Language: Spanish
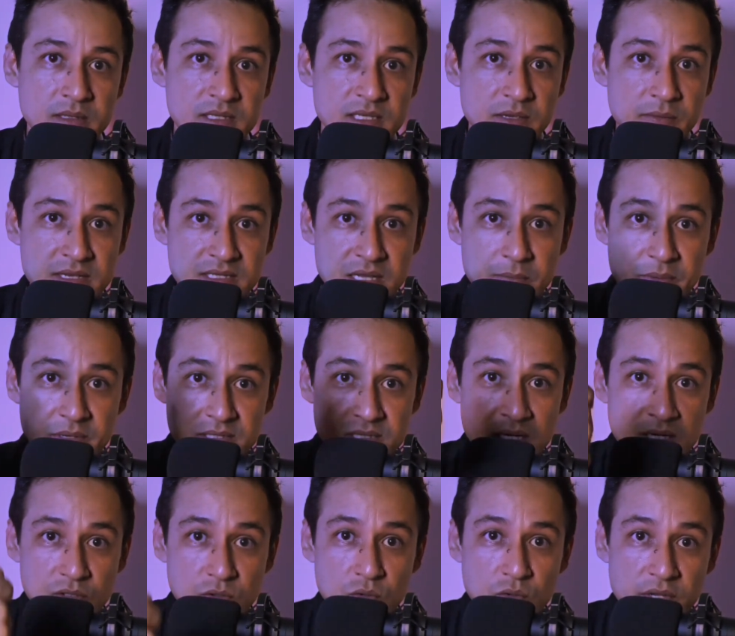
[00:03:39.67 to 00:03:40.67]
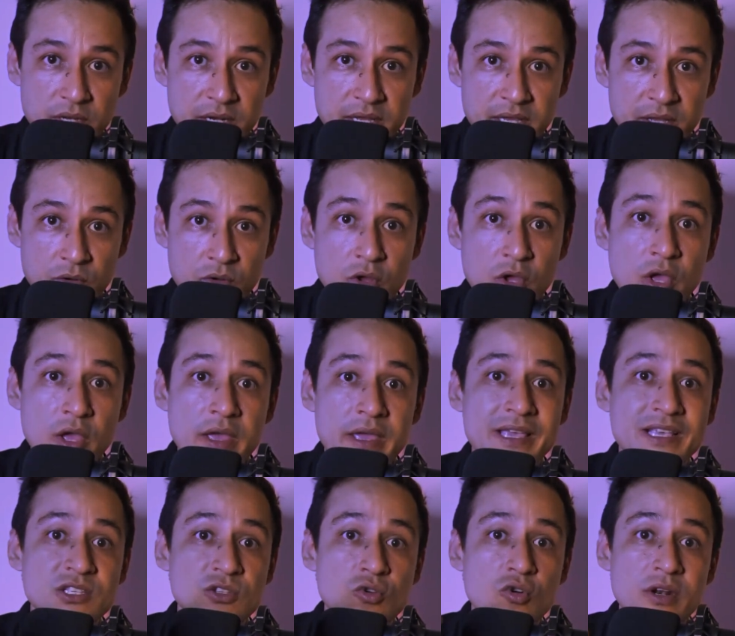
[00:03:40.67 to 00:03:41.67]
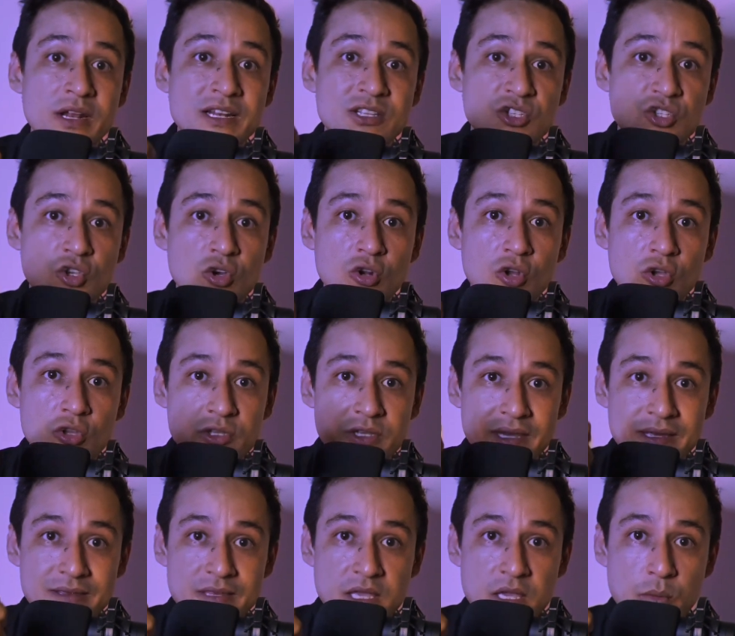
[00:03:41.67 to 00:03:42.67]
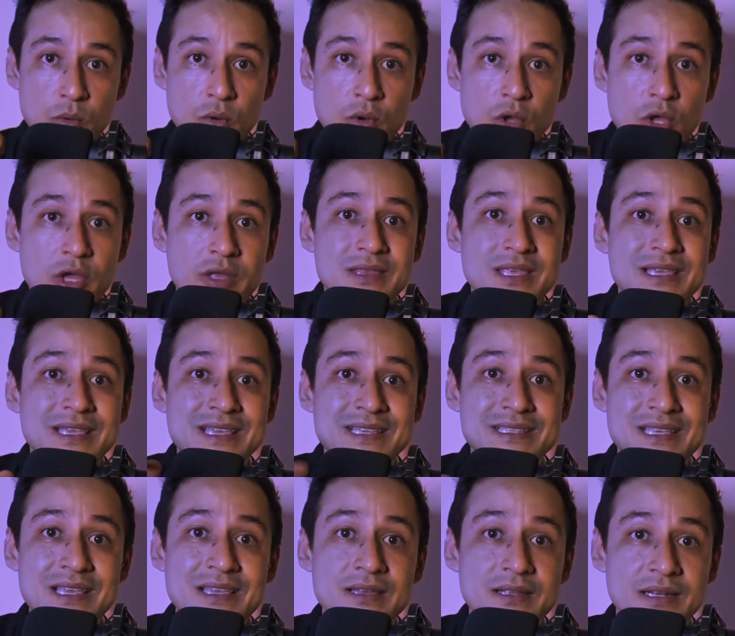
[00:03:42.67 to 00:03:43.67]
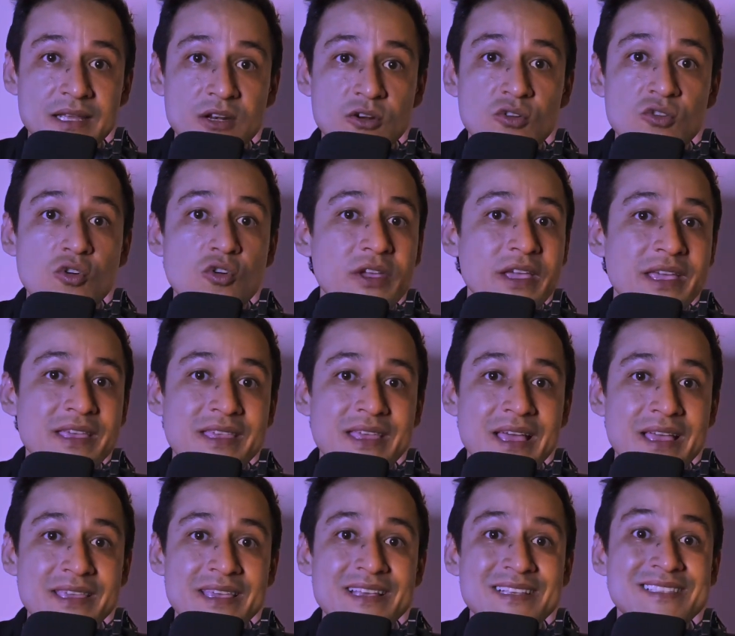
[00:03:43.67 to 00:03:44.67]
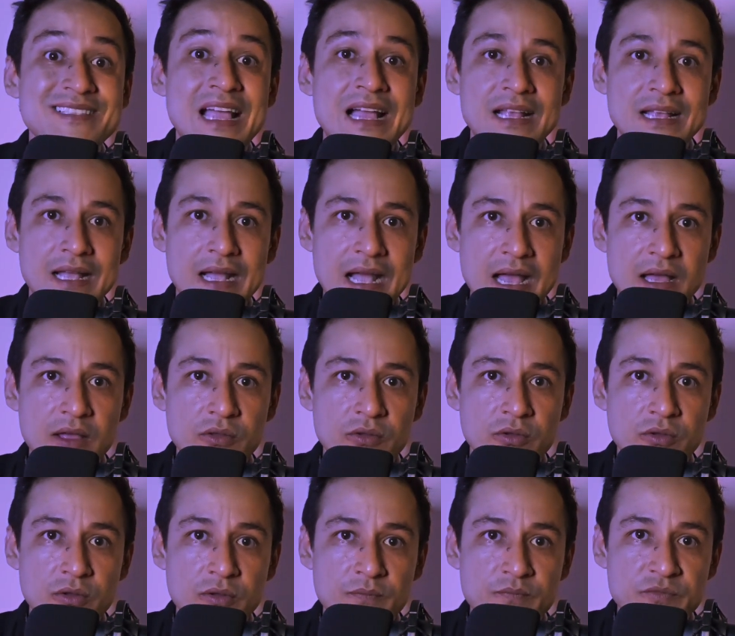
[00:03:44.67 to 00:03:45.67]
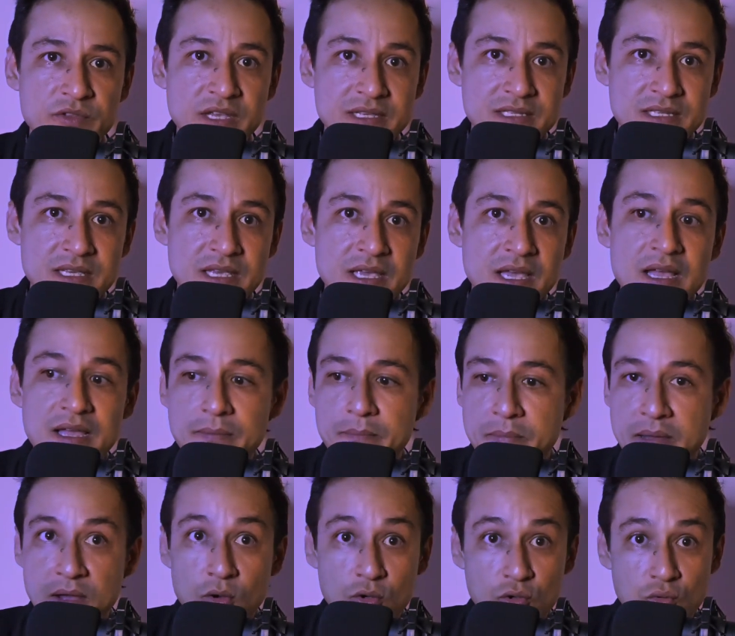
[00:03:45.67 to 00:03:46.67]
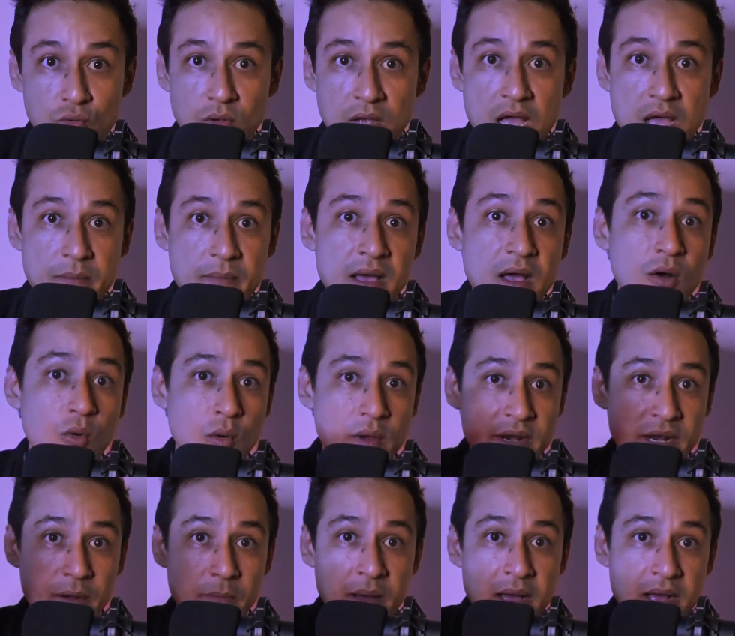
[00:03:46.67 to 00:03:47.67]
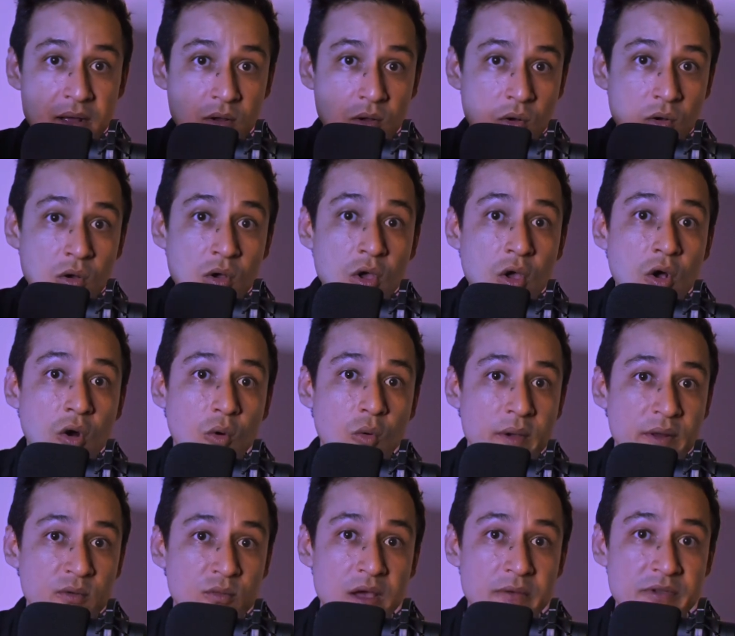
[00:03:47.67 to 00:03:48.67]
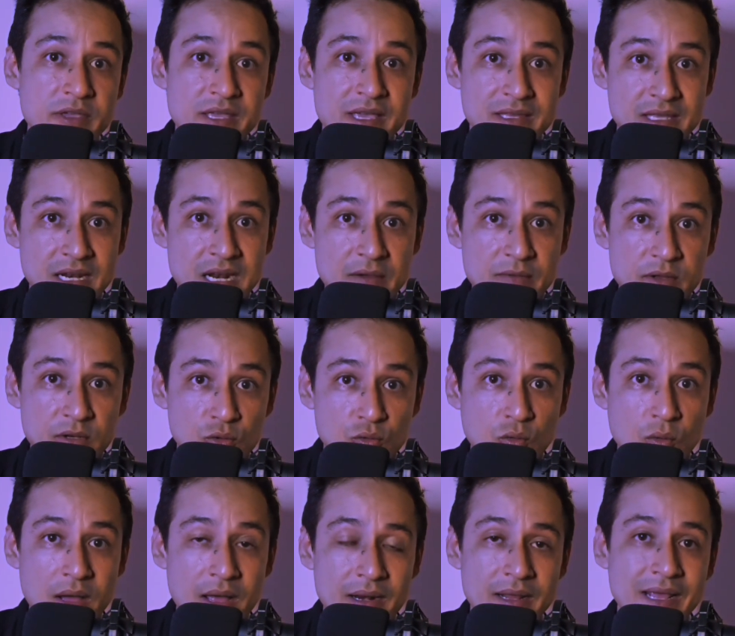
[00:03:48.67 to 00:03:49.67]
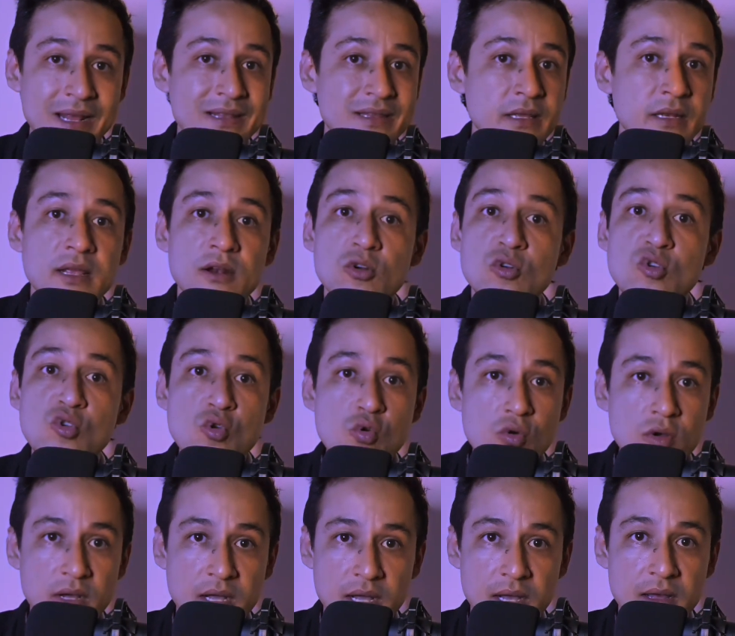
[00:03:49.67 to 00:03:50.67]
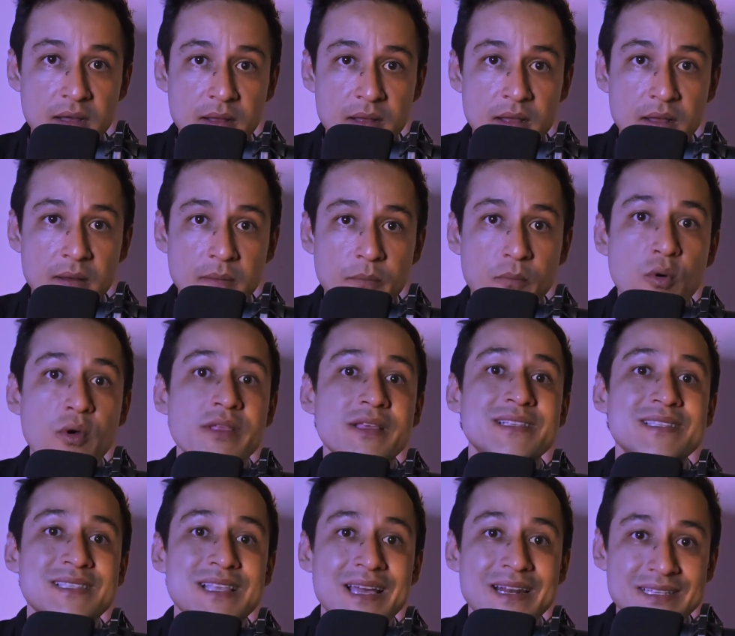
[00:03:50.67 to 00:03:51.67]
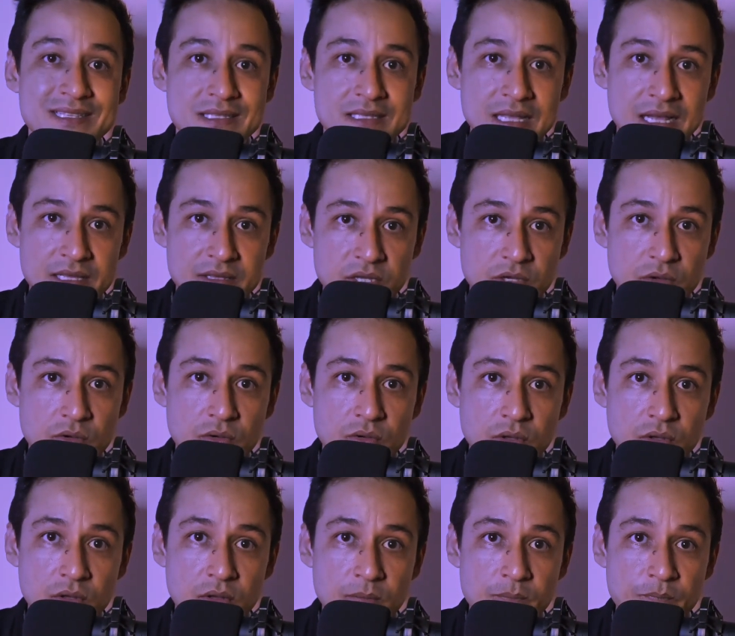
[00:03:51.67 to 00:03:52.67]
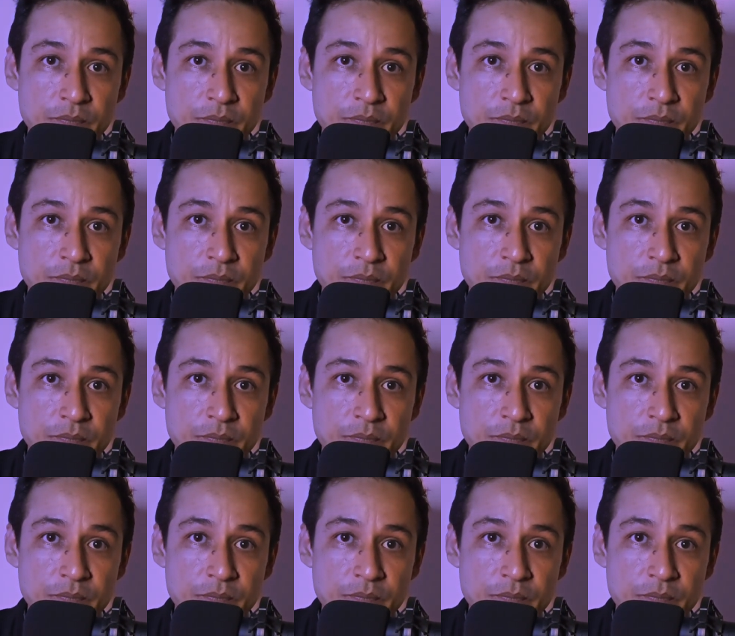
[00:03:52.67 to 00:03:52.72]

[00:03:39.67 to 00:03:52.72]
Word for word: Si vas a prestar tu dinero es con el solo objetivo de que ese dinero no quede ahí estancado, ya sea bajo tu cama o en el banco o en una billetera virtual. El dinero nunca puede estar estático.